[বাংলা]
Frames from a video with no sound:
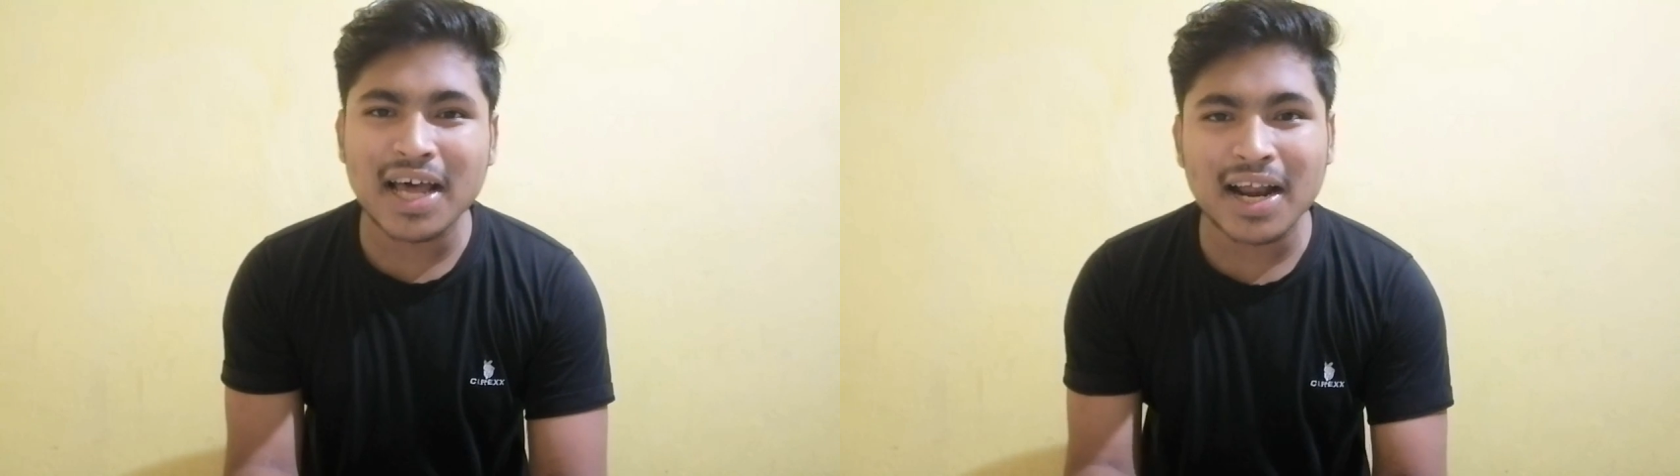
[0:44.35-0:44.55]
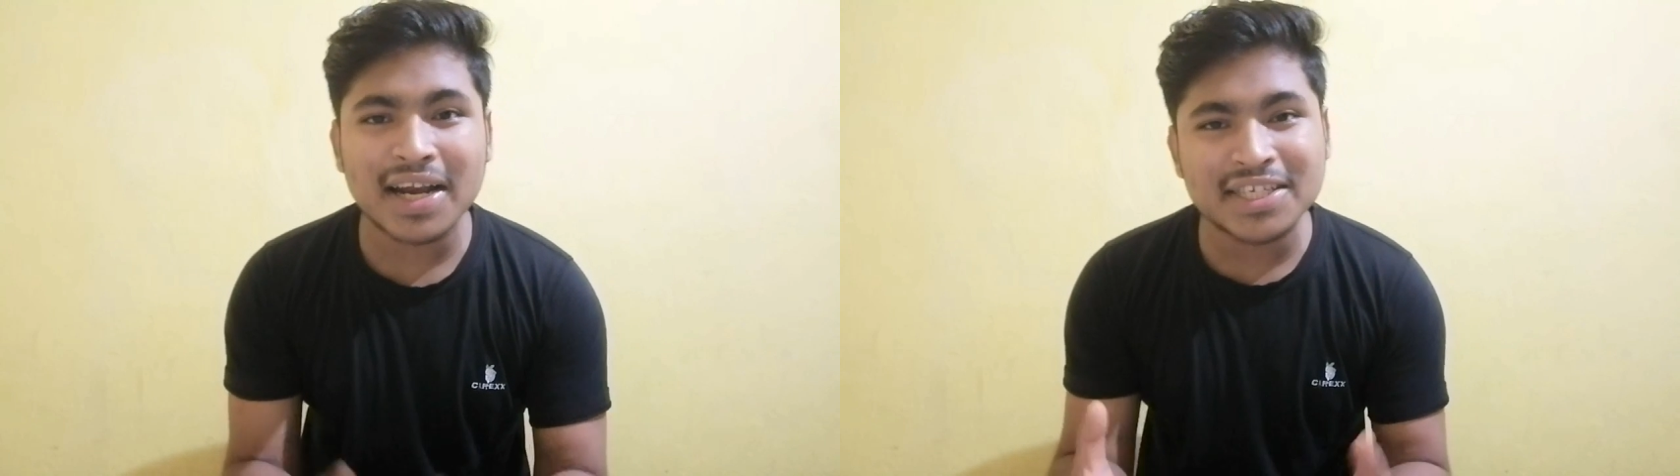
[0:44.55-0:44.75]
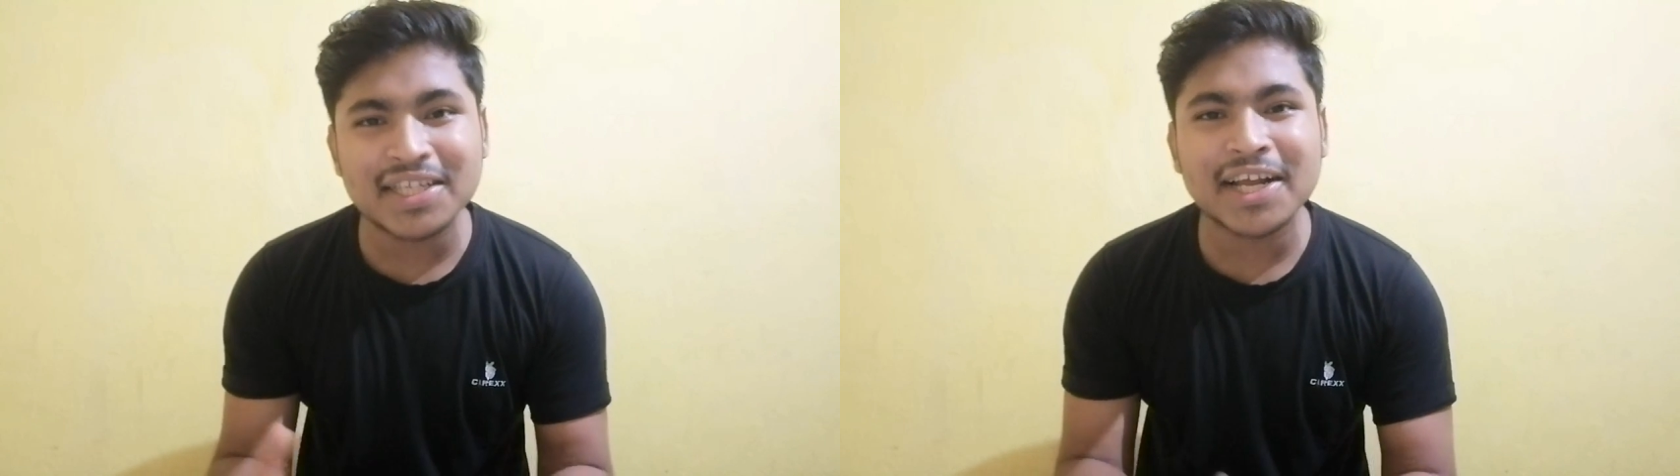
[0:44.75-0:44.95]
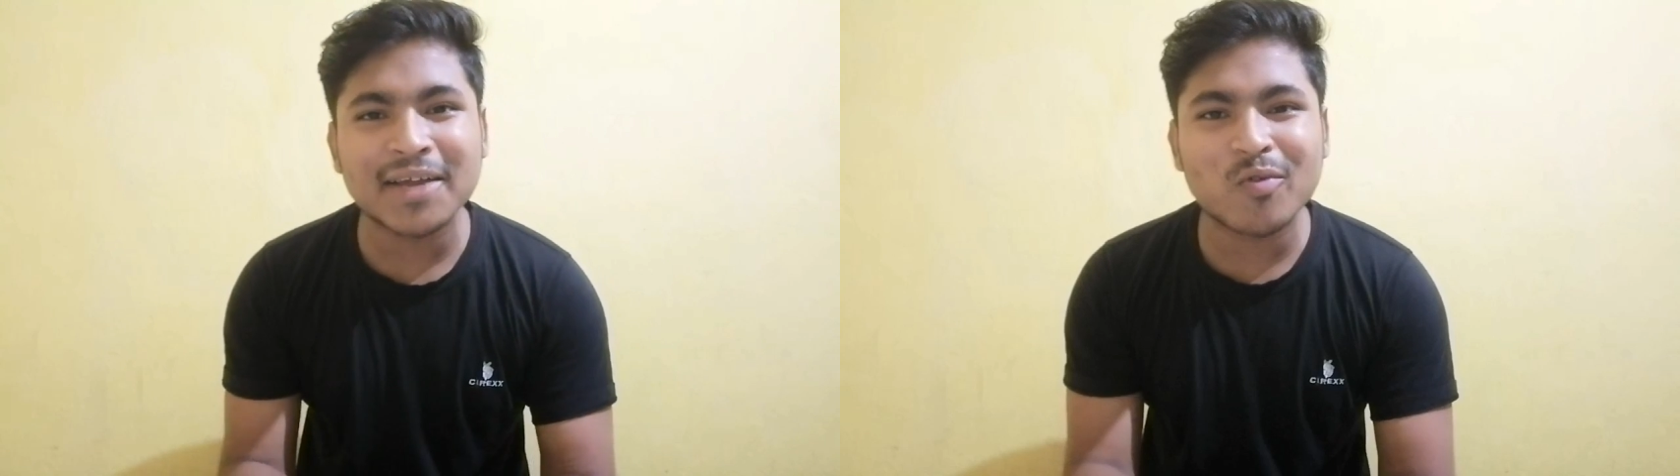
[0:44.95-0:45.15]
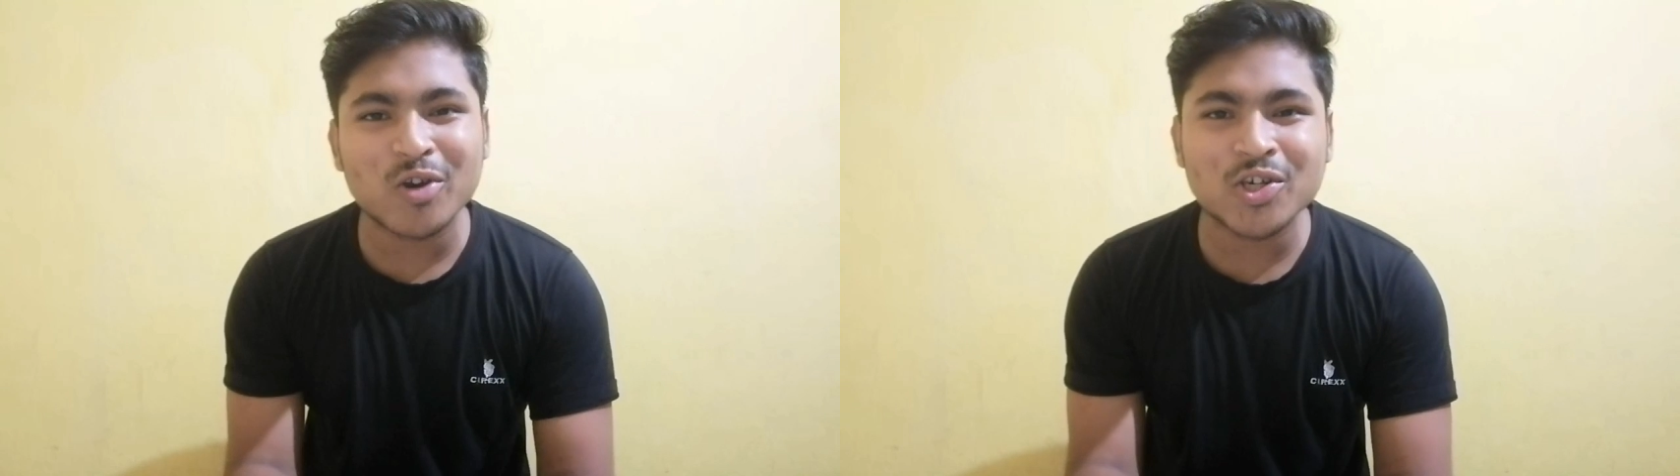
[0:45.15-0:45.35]
তারা
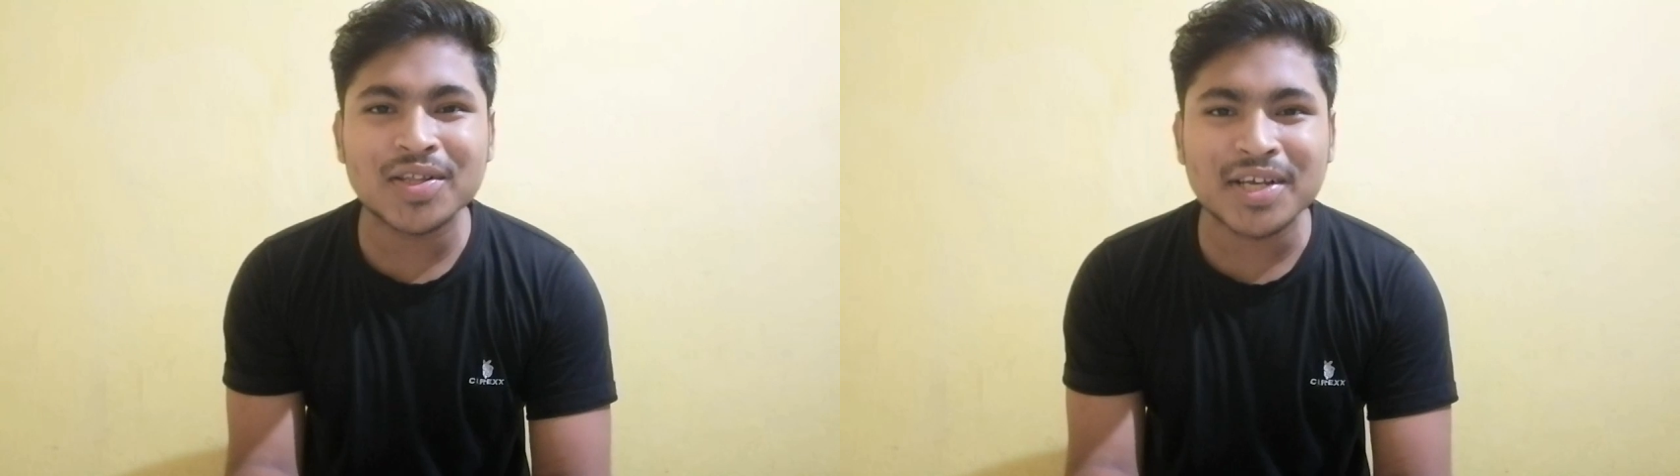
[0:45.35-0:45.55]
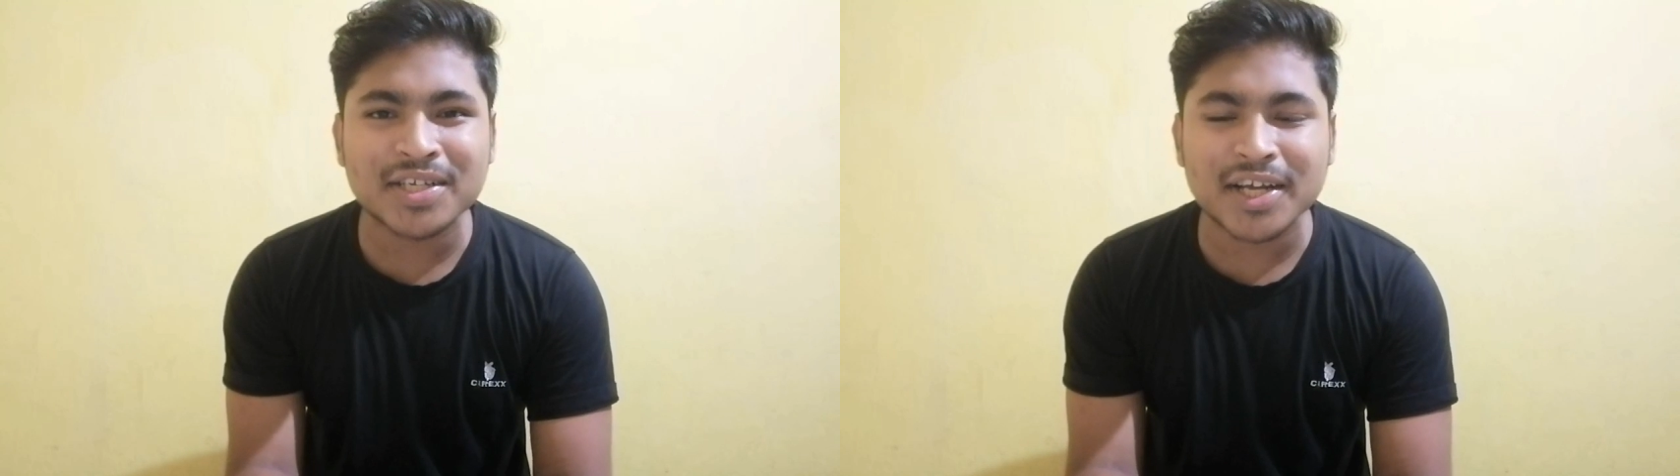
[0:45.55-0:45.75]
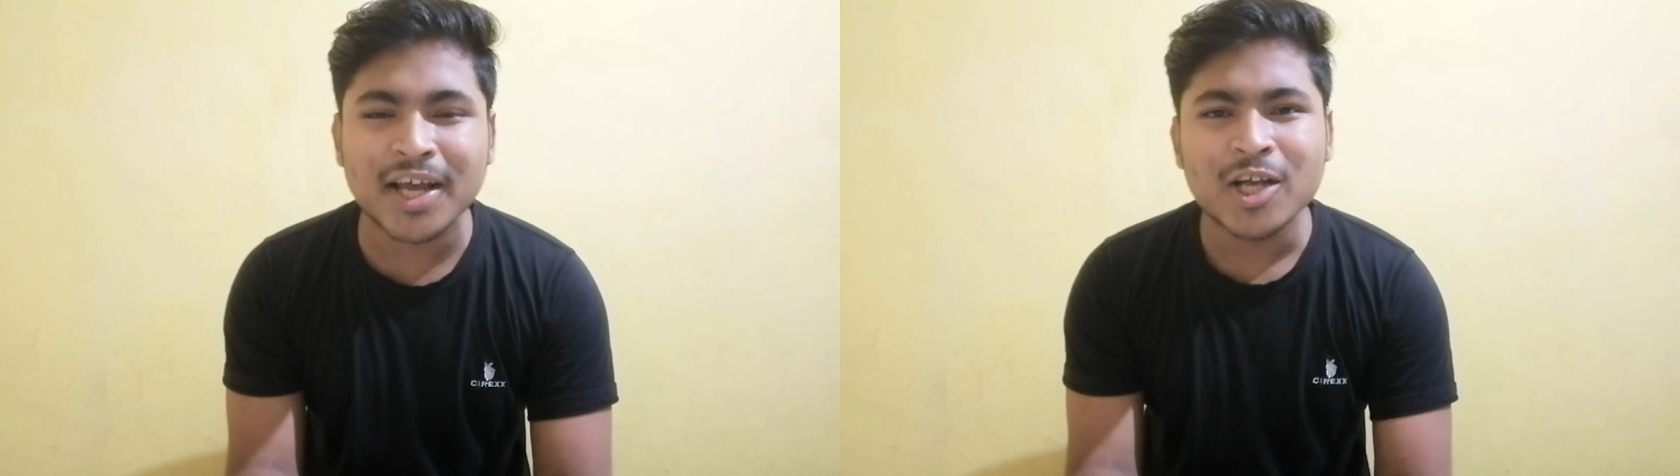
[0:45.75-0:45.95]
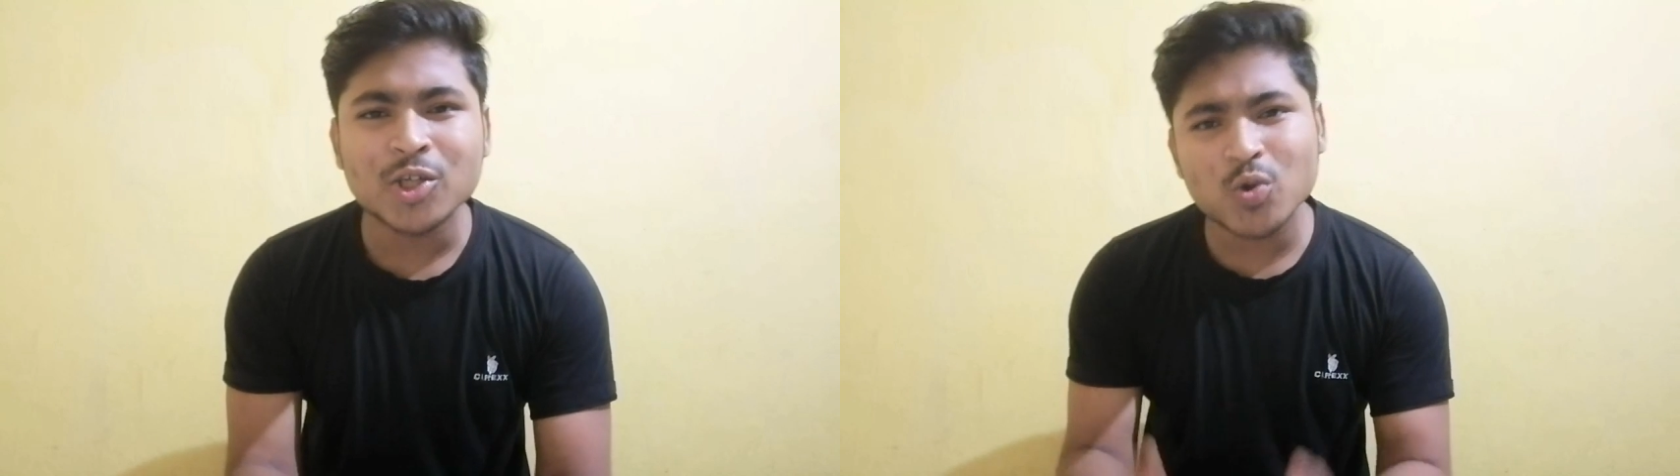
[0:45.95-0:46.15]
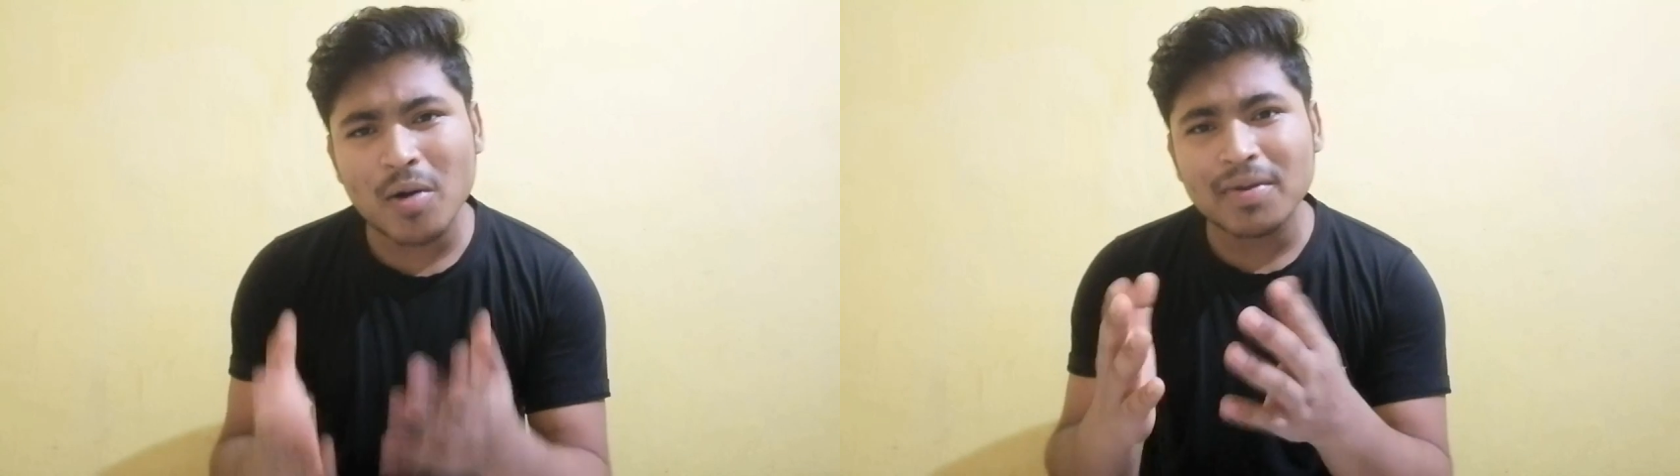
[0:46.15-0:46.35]
নিজেদেরকে পরিচয় দিয়েছে
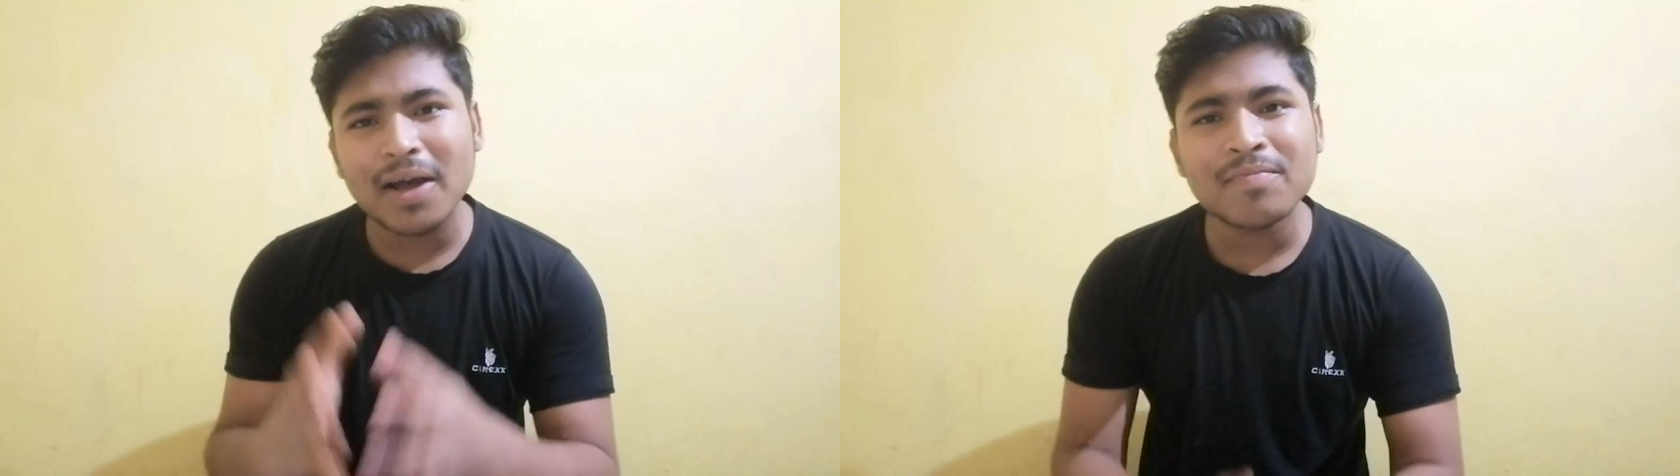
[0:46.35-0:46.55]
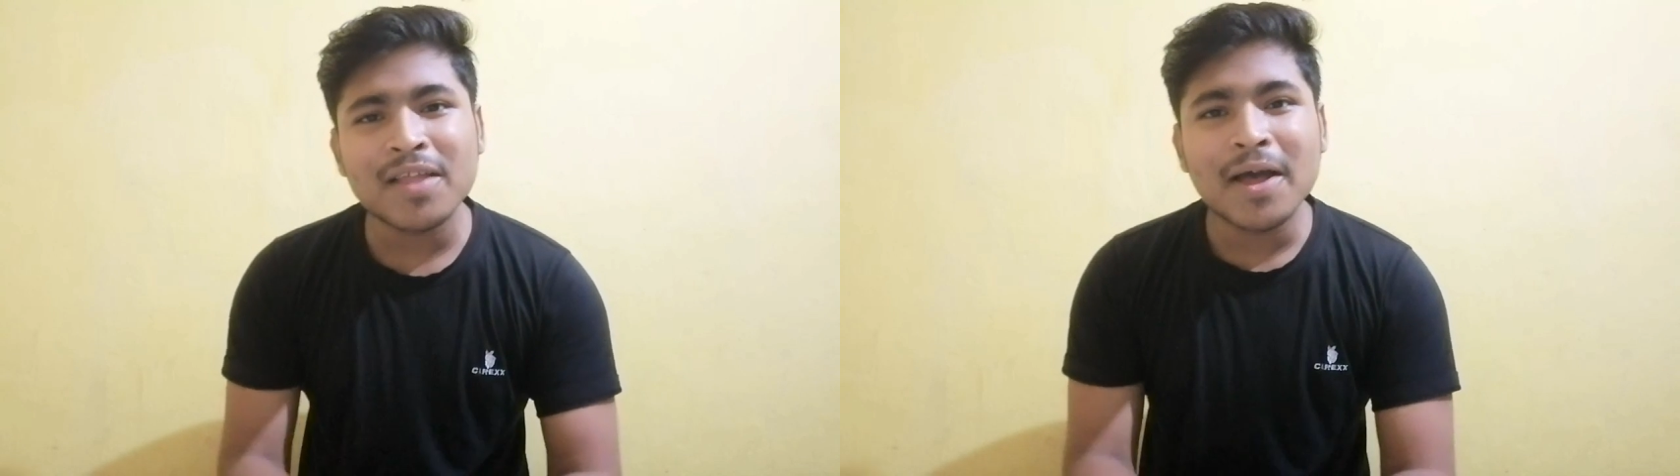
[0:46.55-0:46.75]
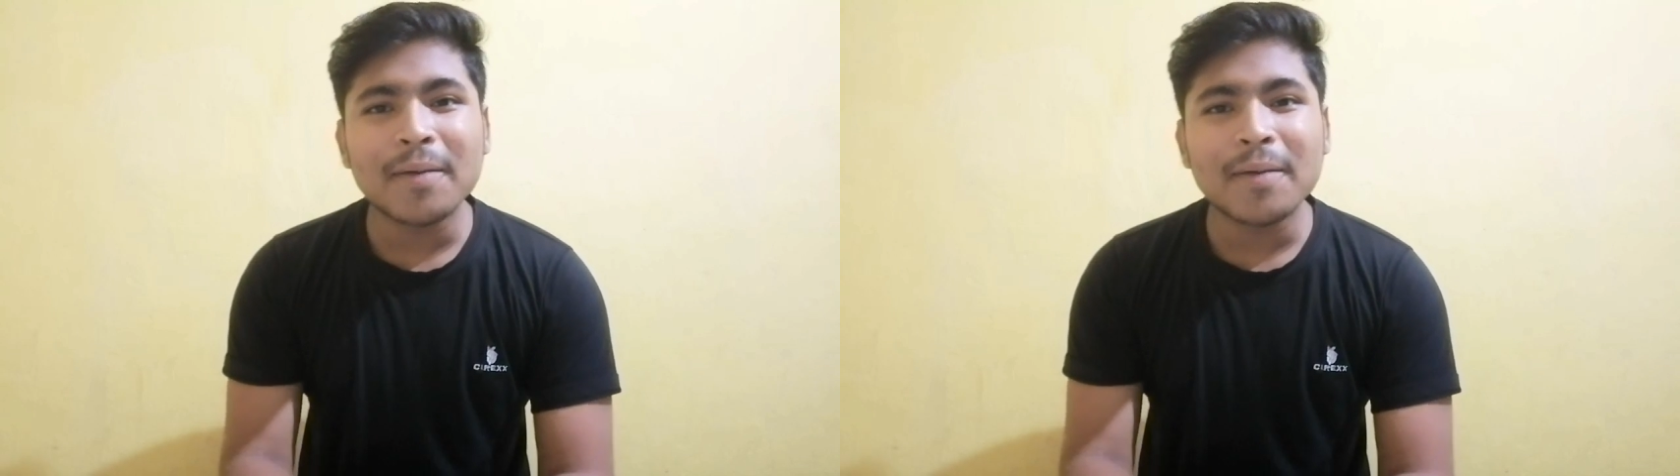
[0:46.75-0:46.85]
সো আমরা